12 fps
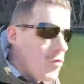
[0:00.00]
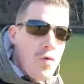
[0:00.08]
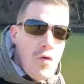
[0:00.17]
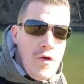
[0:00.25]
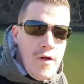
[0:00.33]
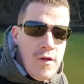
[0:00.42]

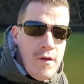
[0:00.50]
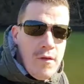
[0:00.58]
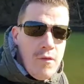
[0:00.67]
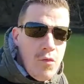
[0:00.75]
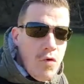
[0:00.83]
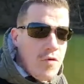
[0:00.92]
Kurine,
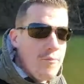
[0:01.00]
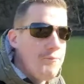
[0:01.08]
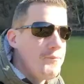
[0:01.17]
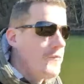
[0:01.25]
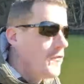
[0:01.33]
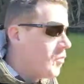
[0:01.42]
saffen
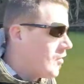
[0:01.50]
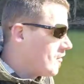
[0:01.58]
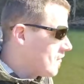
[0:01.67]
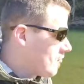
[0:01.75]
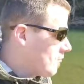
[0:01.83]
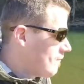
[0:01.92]

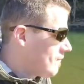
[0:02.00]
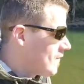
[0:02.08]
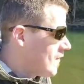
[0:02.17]
Kurinensaffen.